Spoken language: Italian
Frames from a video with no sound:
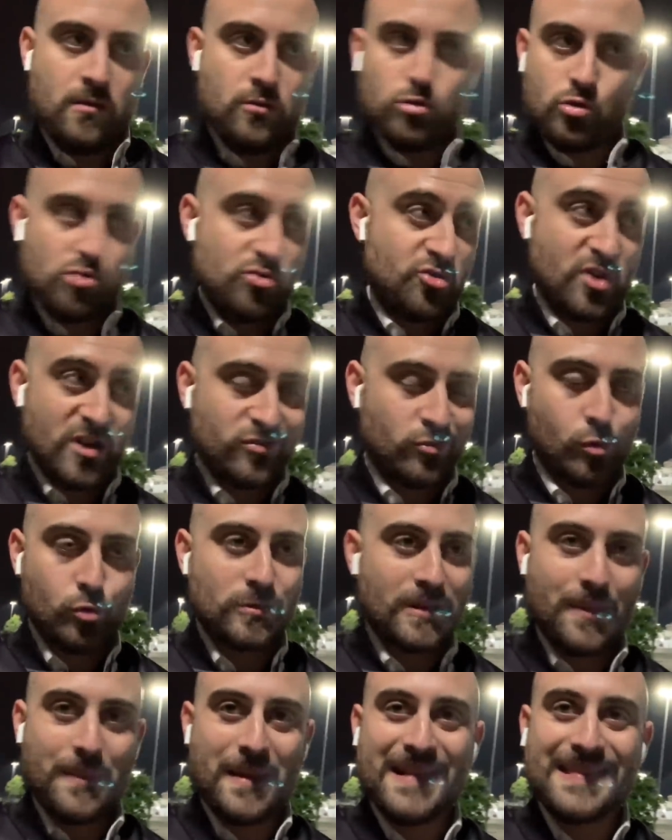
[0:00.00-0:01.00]
non c'è
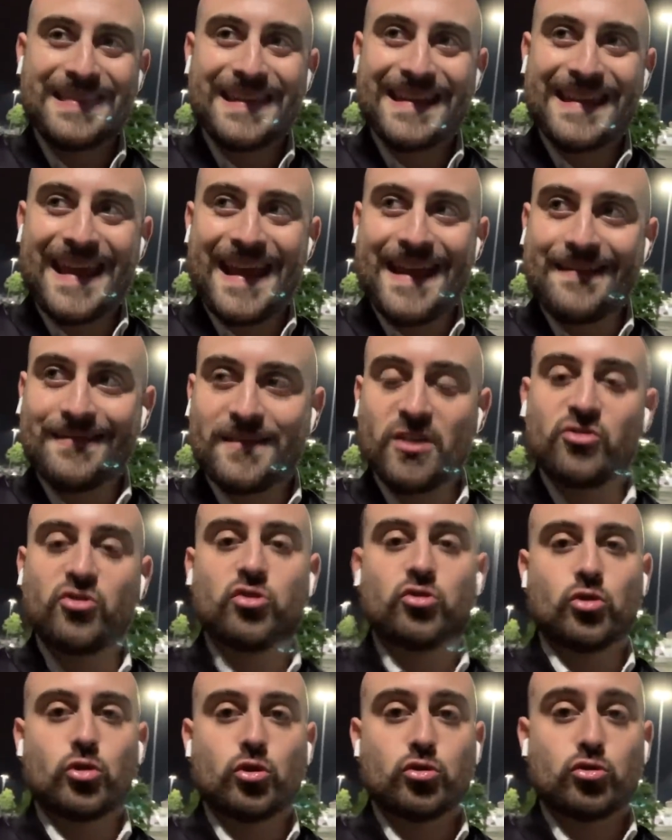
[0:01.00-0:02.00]
assolutamente niente, ci
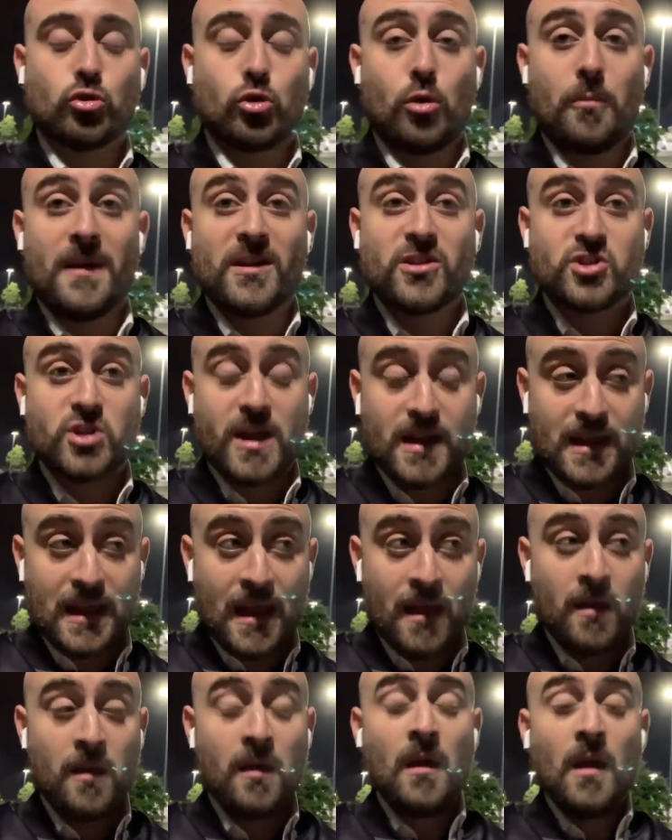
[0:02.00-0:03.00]
sono solo macerie
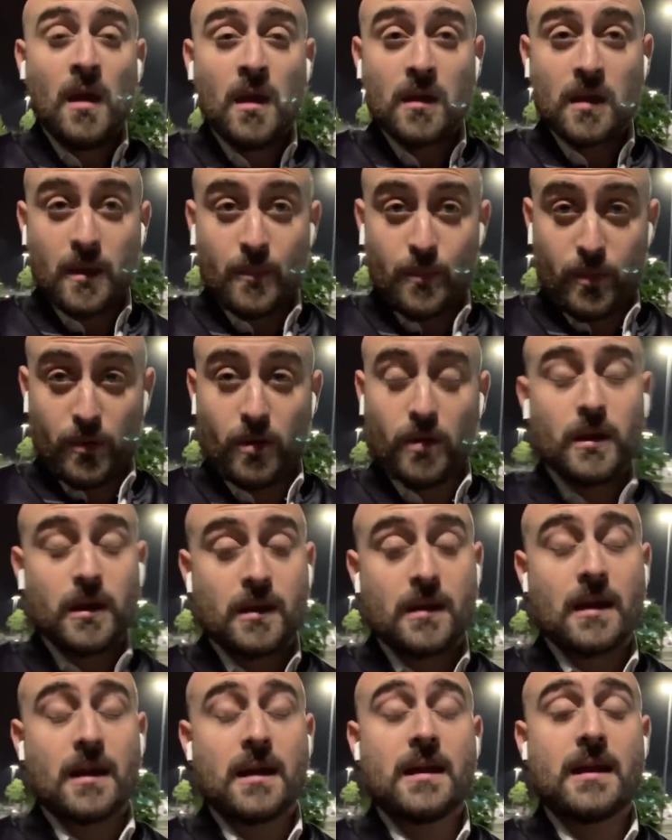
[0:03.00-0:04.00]
che poi
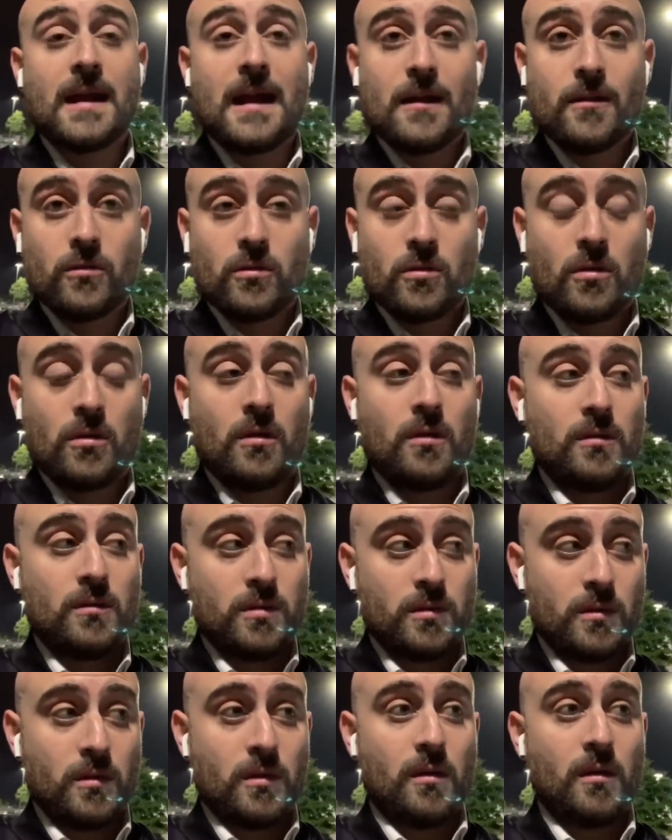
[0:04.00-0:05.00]
creeranno
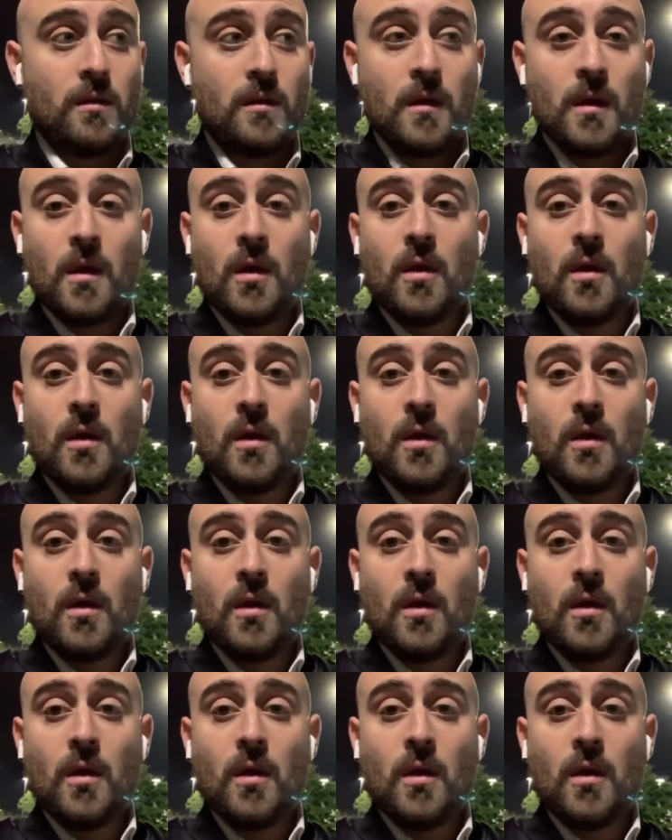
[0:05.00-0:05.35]
eh,